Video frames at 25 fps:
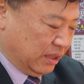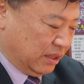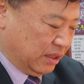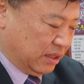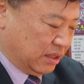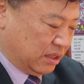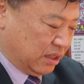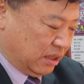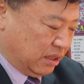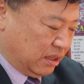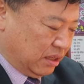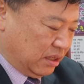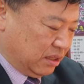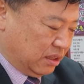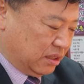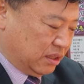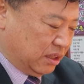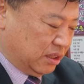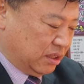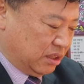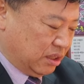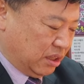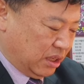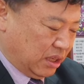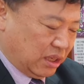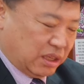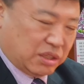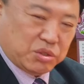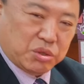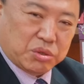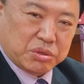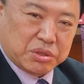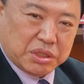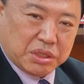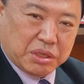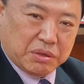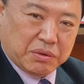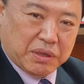그래서 큰 일의
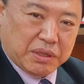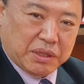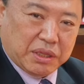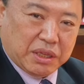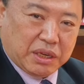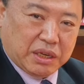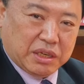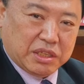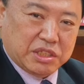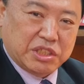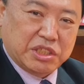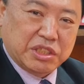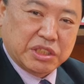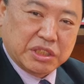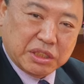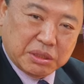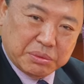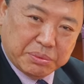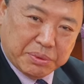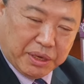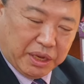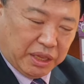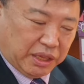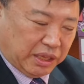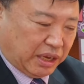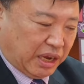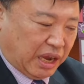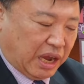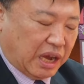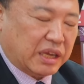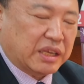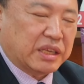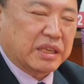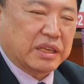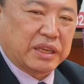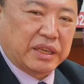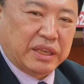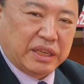소식이 왔다는 건 취업이라든가
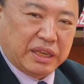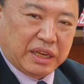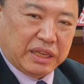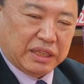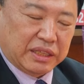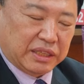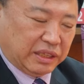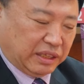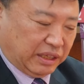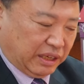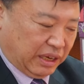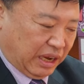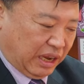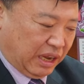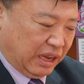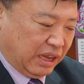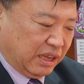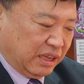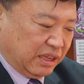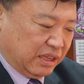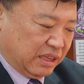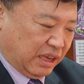합격이라든가